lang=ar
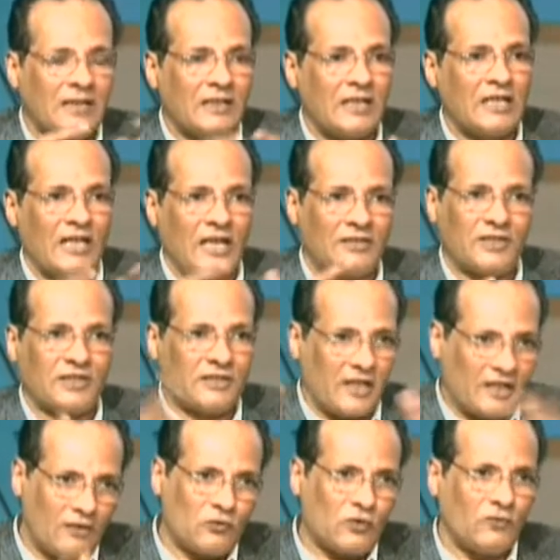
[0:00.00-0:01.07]
يمكن
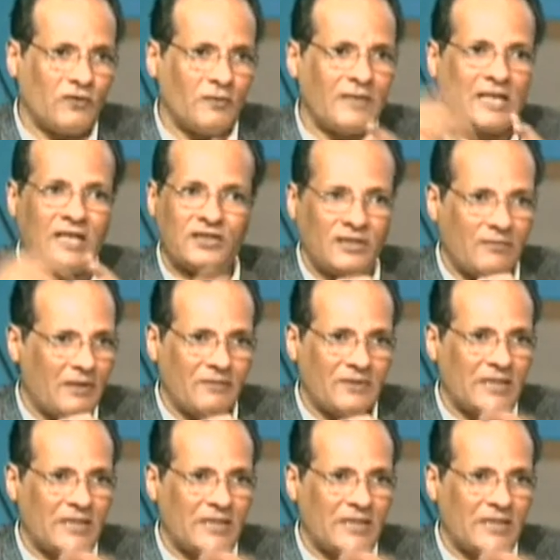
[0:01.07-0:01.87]
حضرتك لو شفت مركز شباب